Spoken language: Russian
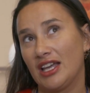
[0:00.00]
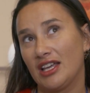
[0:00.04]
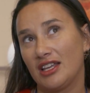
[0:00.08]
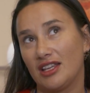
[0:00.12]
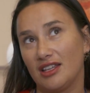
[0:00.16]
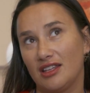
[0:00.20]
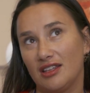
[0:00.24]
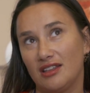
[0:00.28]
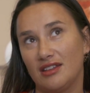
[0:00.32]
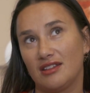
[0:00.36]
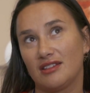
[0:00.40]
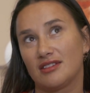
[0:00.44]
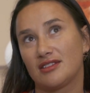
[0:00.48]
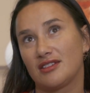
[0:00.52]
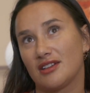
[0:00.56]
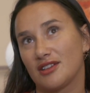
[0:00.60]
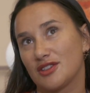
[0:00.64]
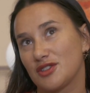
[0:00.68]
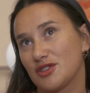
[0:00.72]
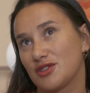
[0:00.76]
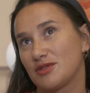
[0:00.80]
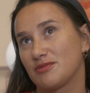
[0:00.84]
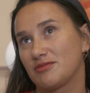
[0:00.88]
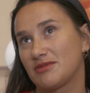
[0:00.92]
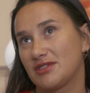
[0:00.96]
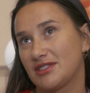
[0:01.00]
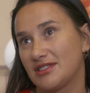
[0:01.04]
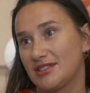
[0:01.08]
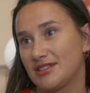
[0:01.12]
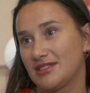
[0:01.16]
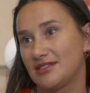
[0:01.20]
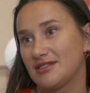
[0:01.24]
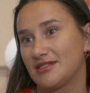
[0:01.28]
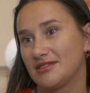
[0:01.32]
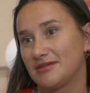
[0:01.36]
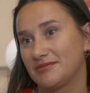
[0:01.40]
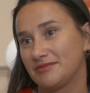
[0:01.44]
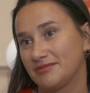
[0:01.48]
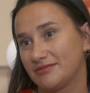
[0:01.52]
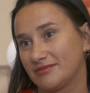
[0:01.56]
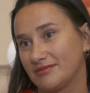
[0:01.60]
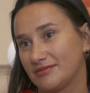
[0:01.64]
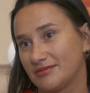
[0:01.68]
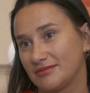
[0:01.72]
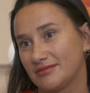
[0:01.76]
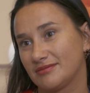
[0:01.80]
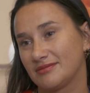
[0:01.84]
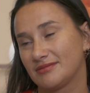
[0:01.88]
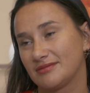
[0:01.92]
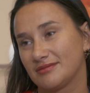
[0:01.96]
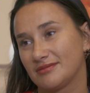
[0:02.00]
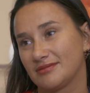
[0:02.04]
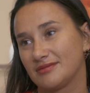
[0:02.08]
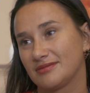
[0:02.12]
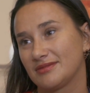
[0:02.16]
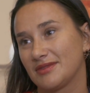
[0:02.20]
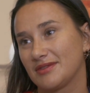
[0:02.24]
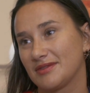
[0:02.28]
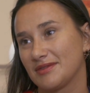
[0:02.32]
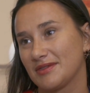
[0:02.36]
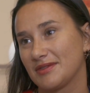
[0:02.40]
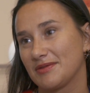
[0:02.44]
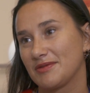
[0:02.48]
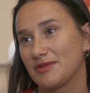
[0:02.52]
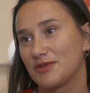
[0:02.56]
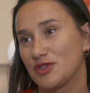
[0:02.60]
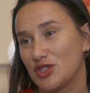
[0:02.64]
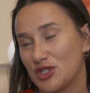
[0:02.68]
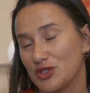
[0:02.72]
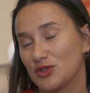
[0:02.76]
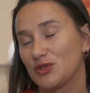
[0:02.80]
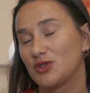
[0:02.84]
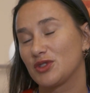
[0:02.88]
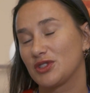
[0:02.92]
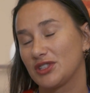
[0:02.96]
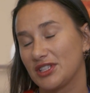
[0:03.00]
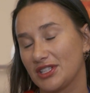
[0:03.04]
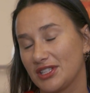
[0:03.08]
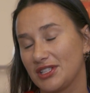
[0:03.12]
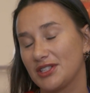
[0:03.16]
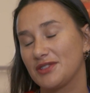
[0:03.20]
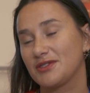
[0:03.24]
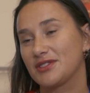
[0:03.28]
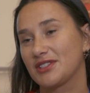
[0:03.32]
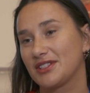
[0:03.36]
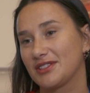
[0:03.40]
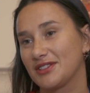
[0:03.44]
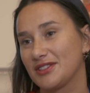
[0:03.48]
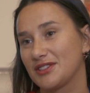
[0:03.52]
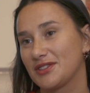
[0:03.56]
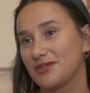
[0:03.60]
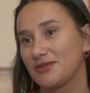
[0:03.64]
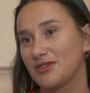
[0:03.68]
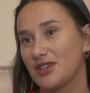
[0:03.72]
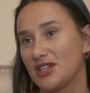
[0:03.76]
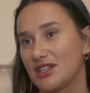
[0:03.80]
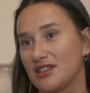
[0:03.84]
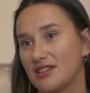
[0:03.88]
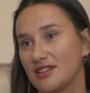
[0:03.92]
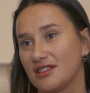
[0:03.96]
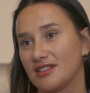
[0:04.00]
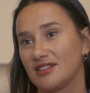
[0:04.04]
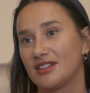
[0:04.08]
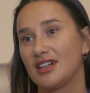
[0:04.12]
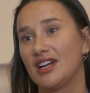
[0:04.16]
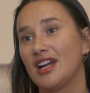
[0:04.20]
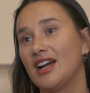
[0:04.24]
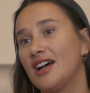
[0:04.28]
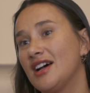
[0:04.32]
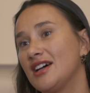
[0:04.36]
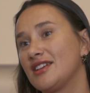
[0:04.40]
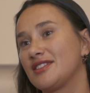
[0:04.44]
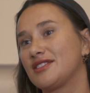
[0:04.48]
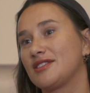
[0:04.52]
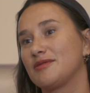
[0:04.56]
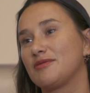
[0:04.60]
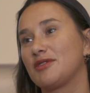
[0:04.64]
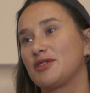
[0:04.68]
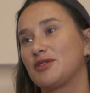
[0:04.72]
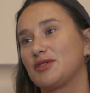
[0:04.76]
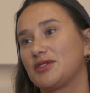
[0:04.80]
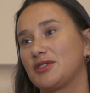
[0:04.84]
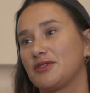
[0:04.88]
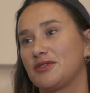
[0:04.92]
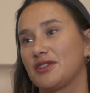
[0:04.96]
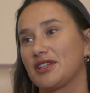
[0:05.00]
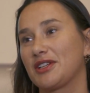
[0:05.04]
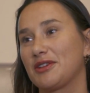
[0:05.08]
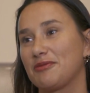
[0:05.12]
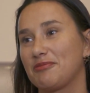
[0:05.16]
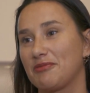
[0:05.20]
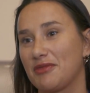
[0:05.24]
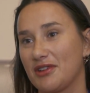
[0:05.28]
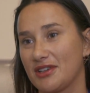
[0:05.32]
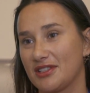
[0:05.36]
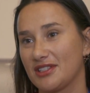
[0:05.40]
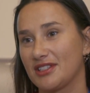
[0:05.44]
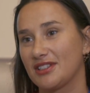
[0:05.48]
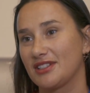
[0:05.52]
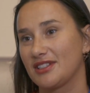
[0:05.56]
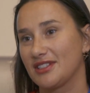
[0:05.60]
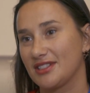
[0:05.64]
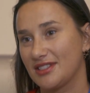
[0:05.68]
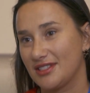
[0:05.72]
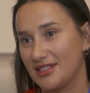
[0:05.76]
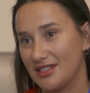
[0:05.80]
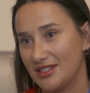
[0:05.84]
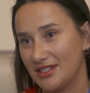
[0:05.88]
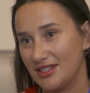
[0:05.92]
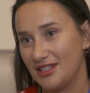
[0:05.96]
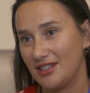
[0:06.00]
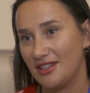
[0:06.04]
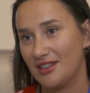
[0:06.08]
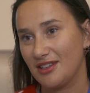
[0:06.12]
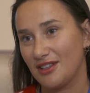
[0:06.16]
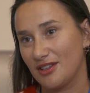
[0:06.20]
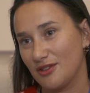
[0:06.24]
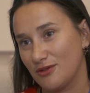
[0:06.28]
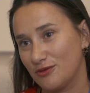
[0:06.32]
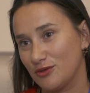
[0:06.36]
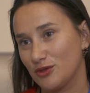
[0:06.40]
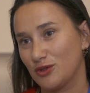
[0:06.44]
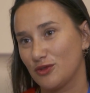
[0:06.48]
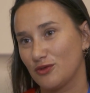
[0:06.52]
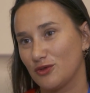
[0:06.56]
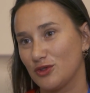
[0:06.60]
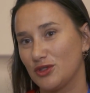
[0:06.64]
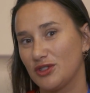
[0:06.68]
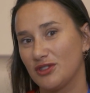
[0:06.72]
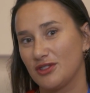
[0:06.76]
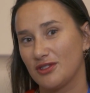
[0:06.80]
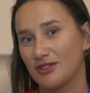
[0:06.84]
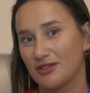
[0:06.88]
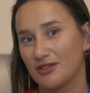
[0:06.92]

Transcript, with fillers: И также мы в честь города Кировска называли самолет авиакомпании России. И вот-вот